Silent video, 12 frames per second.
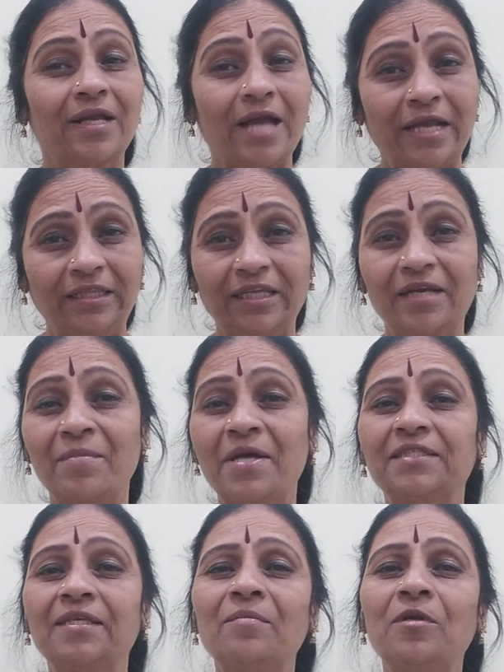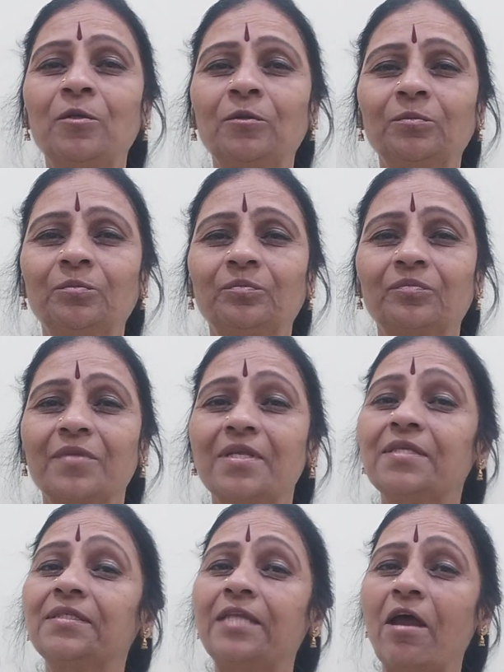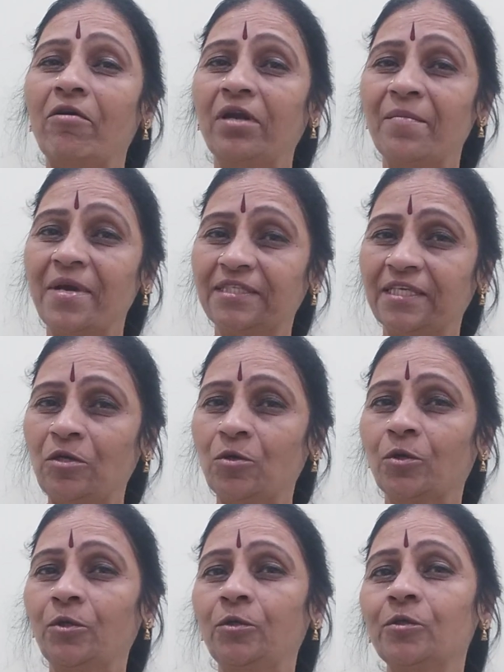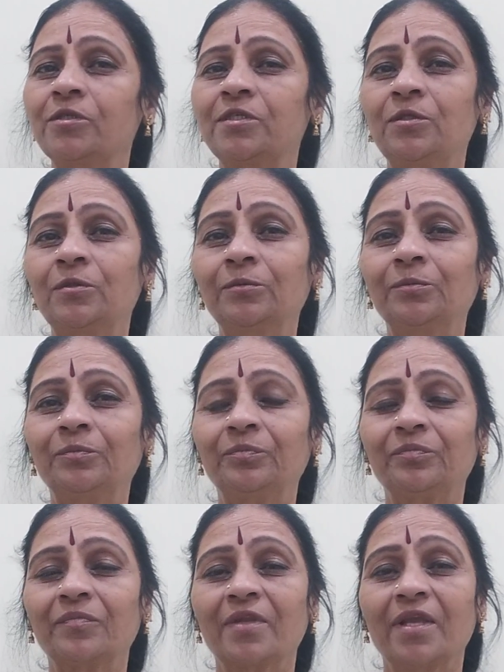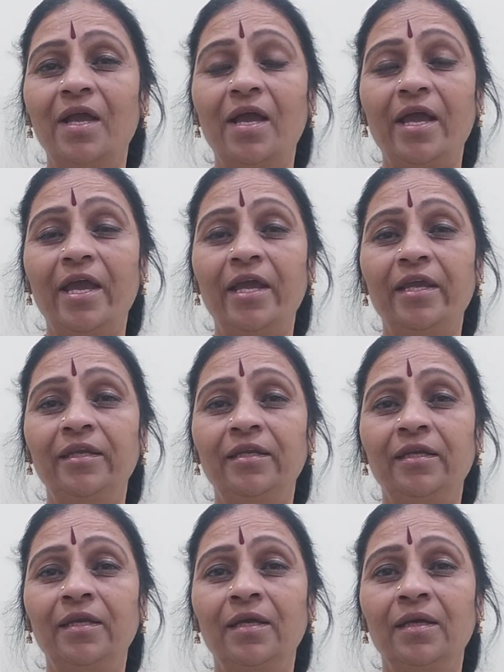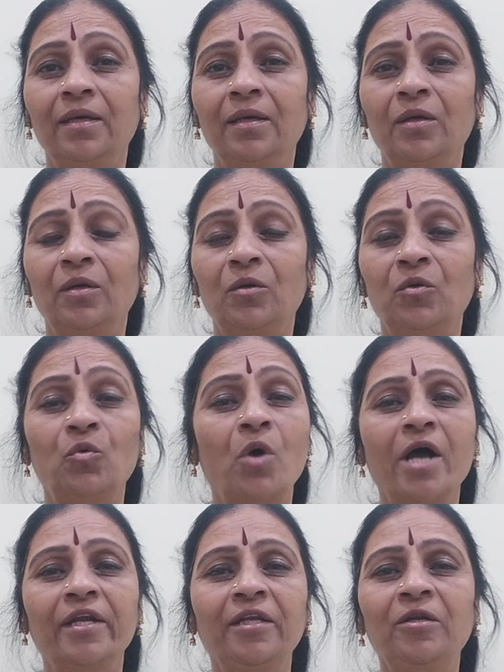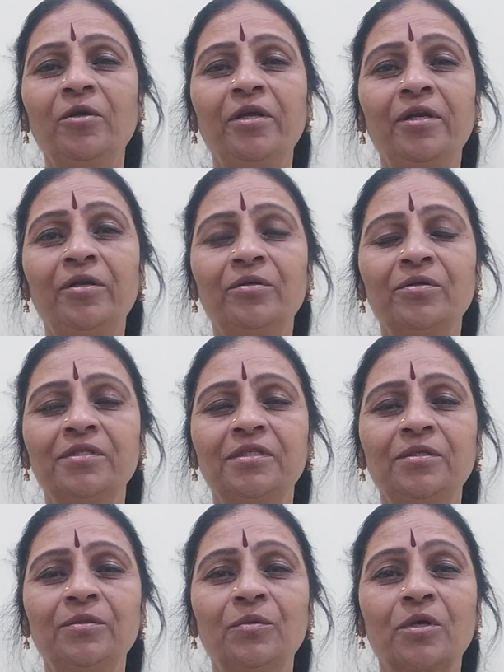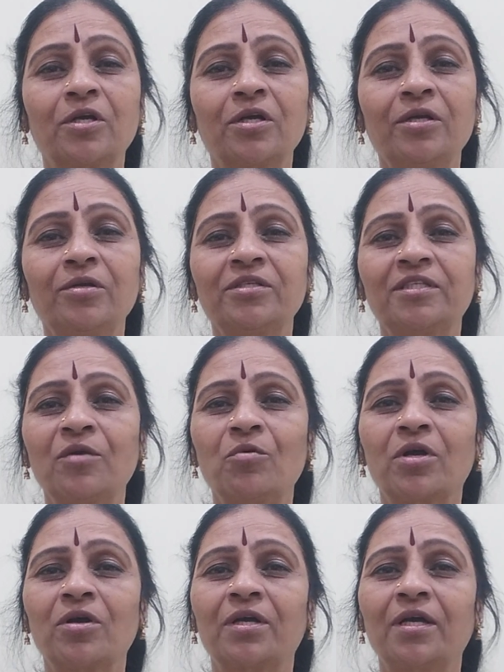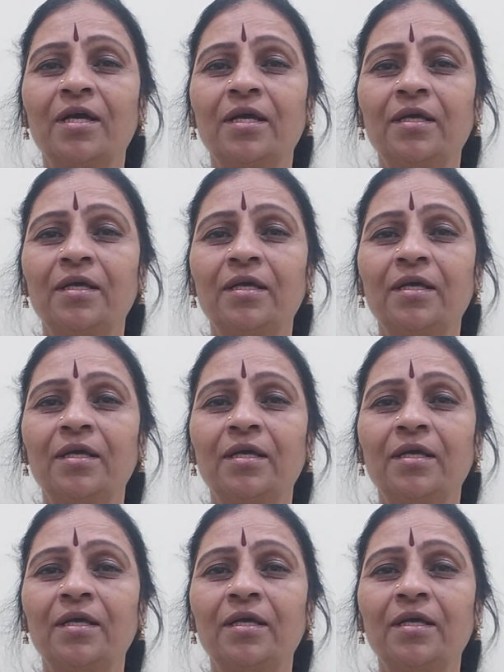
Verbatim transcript: కార్తీక మాసంలో శ్రావణ మాసంలో కొన్ని రోజులు అండ్ వారంలో ఏడు రోజులు ఒక్కొక్క రోజుకి ఒక్కొక్క